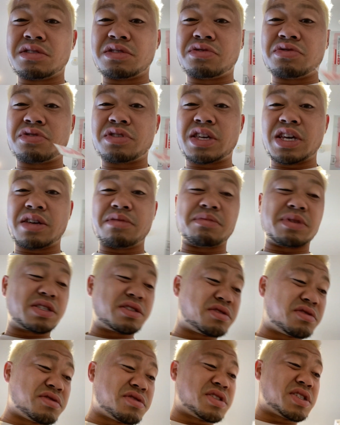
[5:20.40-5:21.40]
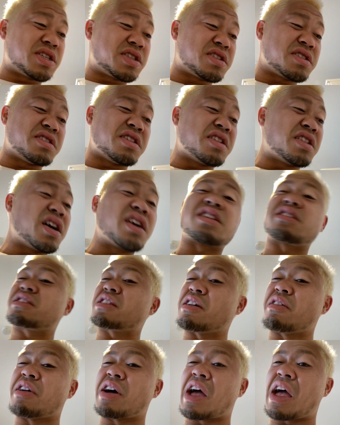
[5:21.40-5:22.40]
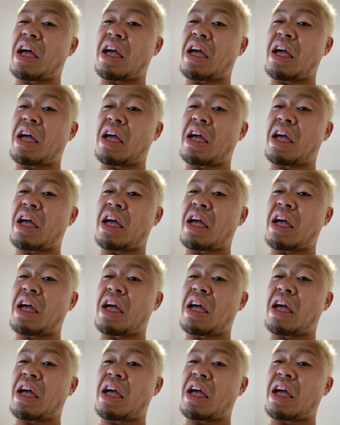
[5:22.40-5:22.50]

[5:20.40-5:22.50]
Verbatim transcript: 条件マスクつけて寝たったわ